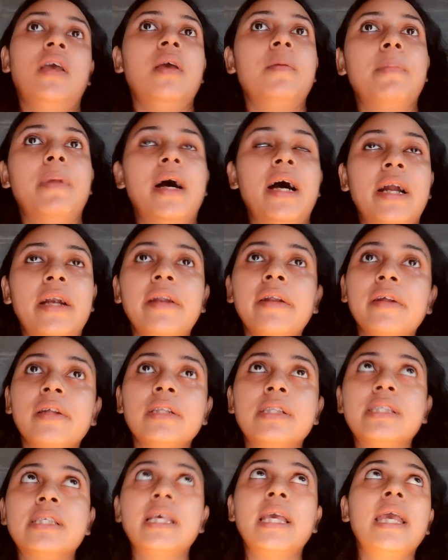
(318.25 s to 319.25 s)
এবার
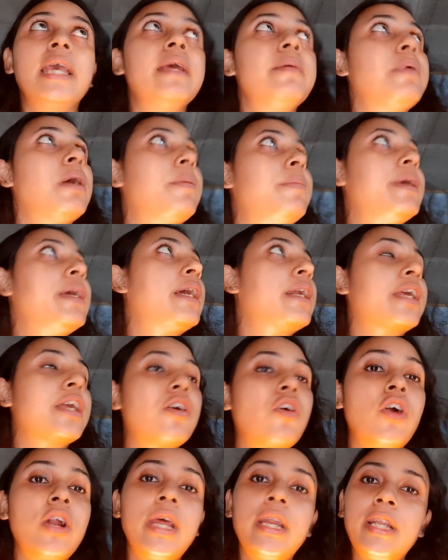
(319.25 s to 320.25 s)
হচ্ছে এইভাবেই আর কি
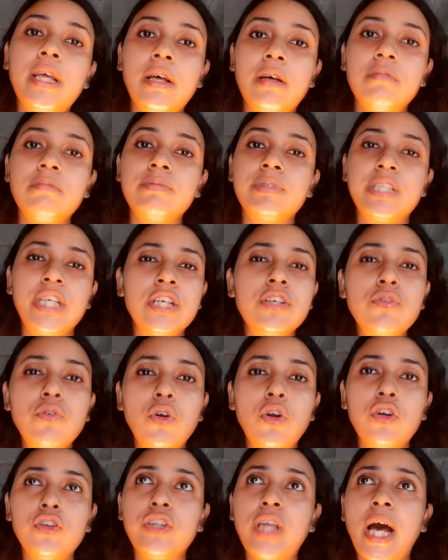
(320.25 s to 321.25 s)
করে এটা
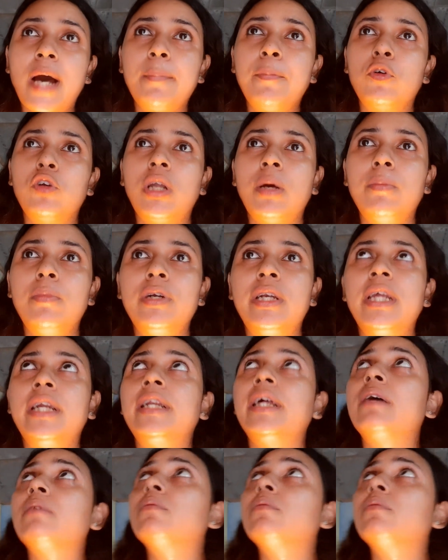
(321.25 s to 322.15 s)
শিটগুলোর দাম মোটামুটি এটা